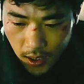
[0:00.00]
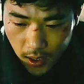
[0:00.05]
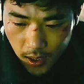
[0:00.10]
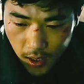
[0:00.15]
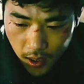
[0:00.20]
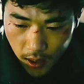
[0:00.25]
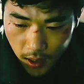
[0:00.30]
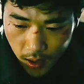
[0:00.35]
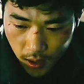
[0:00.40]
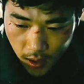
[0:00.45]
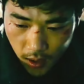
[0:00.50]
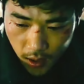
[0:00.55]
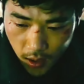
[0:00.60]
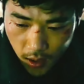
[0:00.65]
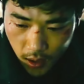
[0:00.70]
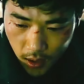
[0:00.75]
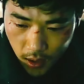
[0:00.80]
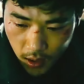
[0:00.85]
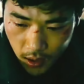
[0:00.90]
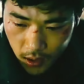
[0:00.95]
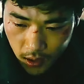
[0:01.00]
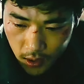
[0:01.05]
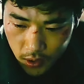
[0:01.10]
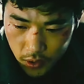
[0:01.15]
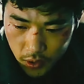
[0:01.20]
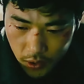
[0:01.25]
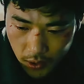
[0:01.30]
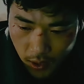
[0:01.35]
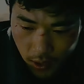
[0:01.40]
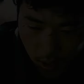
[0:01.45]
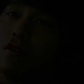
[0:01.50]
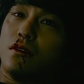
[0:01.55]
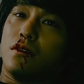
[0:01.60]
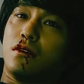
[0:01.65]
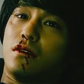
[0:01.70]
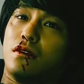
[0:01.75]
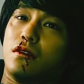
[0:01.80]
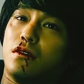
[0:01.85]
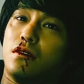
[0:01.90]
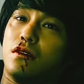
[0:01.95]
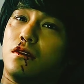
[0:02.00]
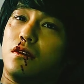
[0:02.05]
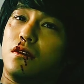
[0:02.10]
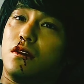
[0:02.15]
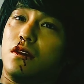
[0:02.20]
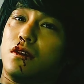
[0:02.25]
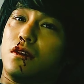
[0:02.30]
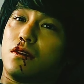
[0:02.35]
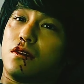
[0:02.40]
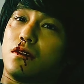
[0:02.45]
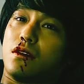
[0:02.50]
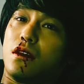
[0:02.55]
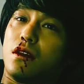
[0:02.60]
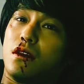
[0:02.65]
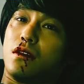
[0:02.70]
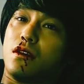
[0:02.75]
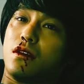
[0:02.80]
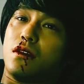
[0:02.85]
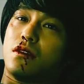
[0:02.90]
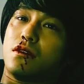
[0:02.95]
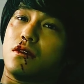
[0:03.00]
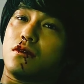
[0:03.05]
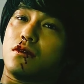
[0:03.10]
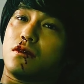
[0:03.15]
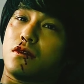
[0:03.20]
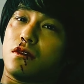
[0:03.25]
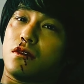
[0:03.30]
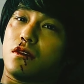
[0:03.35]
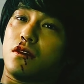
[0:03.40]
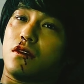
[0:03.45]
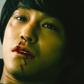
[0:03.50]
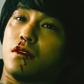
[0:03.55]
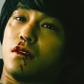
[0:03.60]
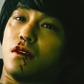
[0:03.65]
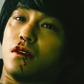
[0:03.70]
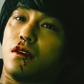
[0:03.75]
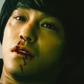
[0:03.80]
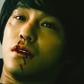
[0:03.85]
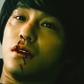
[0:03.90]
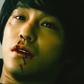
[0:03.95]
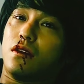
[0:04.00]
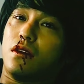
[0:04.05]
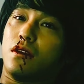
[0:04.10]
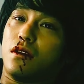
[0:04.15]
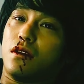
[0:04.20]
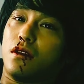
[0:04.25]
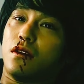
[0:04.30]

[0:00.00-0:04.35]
Kim Jun yang memprihatinkan langsung menghampirinya dan menangis.